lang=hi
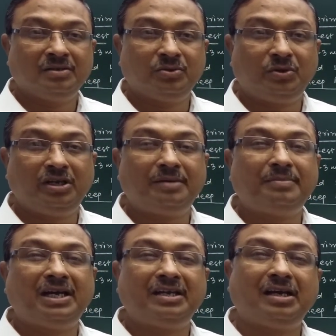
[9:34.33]

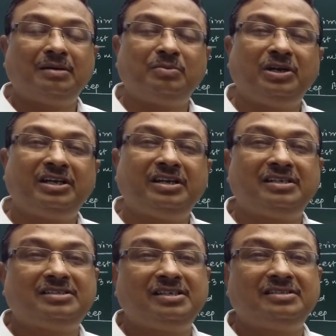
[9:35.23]
सोडियम बाइकार्बोनेट
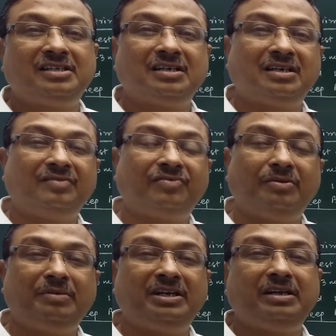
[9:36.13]
टेस्ट इज द
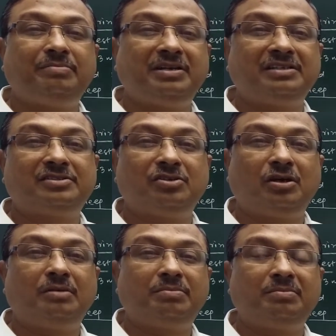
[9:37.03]
कन्फर्मेटिव टेस्ट
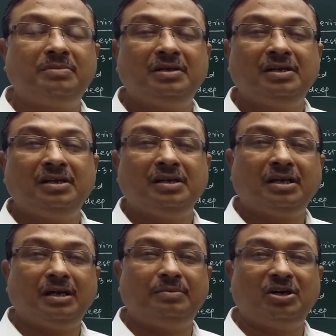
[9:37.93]
ऑफ
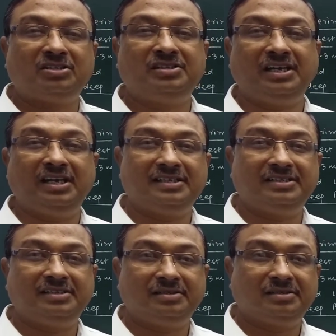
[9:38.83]
कार्बोक्सिलिक
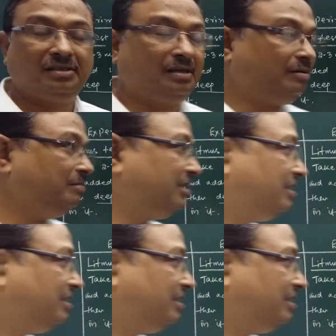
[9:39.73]
एसिड अब हम लिख